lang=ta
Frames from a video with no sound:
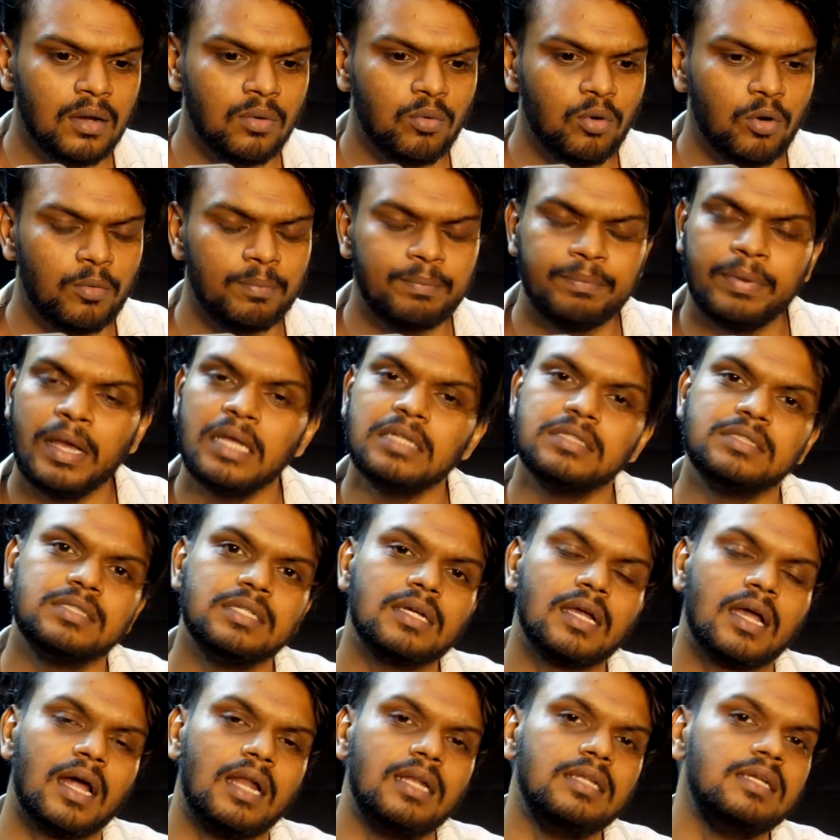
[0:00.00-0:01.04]
உன் பேச்சு
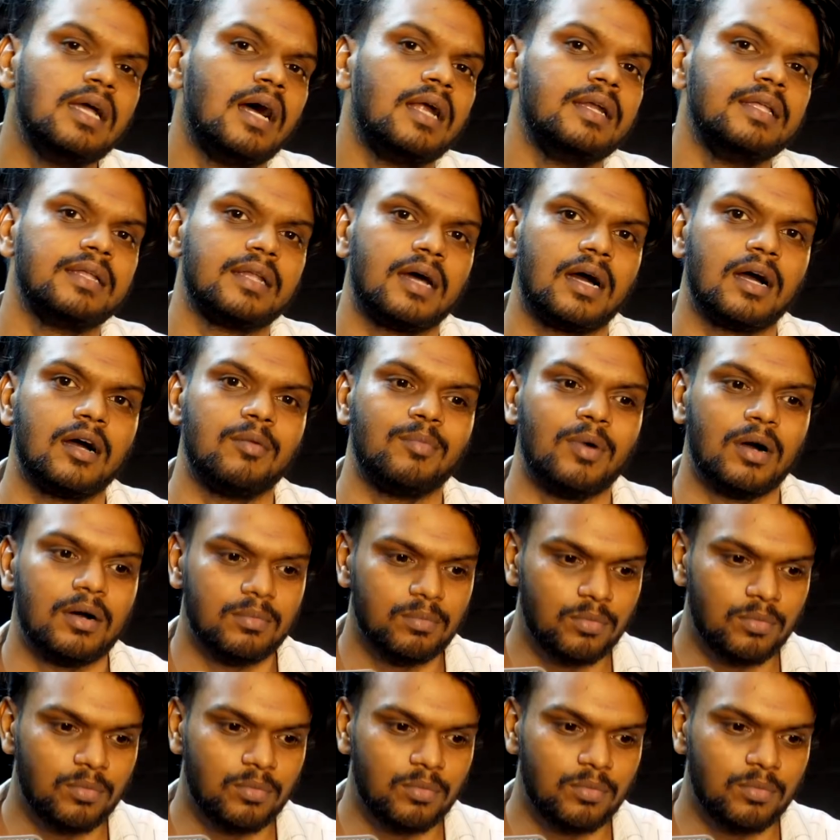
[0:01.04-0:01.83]
கல்யாணி ராகமா